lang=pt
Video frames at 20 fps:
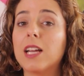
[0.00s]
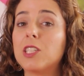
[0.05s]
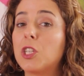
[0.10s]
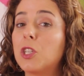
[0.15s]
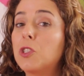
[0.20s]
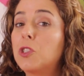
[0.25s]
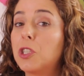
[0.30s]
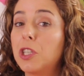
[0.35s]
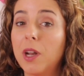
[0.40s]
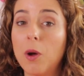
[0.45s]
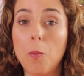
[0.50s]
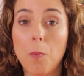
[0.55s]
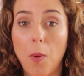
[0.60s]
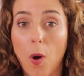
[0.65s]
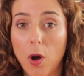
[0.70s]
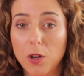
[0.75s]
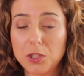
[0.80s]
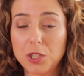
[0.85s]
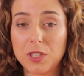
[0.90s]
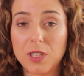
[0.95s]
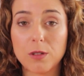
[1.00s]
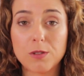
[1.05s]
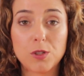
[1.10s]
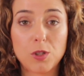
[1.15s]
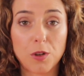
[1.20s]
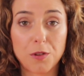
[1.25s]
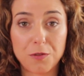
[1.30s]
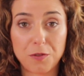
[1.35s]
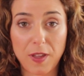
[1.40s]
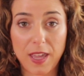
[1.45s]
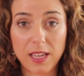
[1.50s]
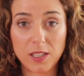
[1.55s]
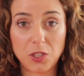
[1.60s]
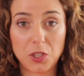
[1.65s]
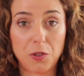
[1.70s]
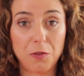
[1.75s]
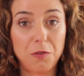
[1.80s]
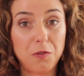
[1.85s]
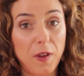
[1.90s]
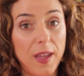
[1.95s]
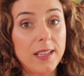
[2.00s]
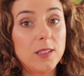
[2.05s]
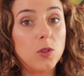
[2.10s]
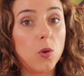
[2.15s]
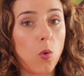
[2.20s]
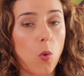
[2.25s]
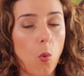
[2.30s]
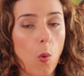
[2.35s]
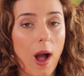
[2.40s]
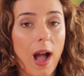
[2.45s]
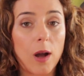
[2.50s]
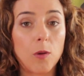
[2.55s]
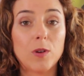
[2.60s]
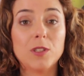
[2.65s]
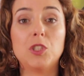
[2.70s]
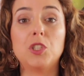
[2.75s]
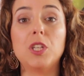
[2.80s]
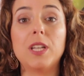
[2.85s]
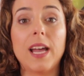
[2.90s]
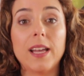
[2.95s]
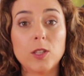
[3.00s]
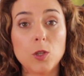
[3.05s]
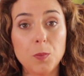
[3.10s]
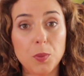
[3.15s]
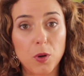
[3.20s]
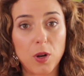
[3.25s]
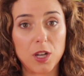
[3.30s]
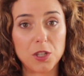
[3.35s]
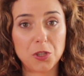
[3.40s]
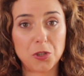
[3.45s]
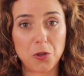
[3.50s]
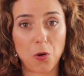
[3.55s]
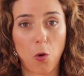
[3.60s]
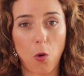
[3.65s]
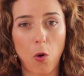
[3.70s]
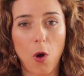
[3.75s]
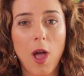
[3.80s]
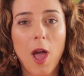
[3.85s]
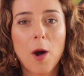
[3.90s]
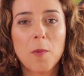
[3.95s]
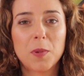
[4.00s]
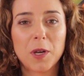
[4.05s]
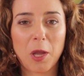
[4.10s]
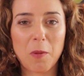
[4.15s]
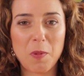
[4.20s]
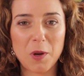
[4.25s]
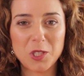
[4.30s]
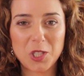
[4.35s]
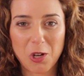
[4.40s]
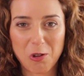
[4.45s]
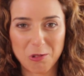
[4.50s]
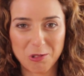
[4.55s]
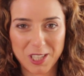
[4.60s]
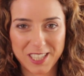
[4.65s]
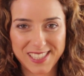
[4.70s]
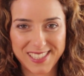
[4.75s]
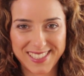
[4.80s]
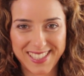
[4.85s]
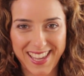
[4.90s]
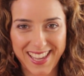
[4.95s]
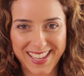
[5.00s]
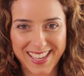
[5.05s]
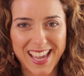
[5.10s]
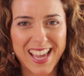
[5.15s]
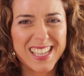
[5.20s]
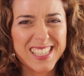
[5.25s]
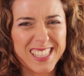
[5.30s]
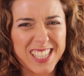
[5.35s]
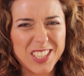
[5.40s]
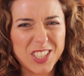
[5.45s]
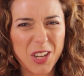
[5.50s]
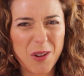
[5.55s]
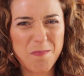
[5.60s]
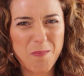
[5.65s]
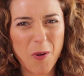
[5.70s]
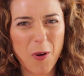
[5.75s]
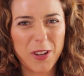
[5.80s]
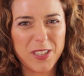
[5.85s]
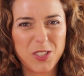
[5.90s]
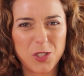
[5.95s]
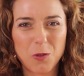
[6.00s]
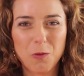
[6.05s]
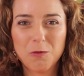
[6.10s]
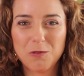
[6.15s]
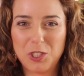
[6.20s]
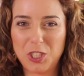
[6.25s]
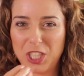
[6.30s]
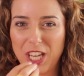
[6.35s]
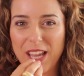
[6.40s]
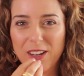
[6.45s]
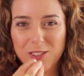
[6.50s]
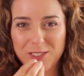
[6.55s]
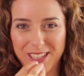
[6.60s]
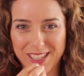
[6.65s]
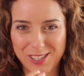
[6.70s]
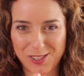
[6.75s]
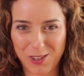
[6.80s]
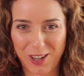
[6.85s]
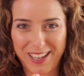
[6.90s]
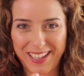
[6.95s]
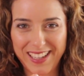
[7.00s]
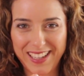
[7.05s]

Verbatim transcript: A gente não pode dar o sorvete feito com água direto pro cachorro, porque pode acontecer, você já pôs um gelo na sua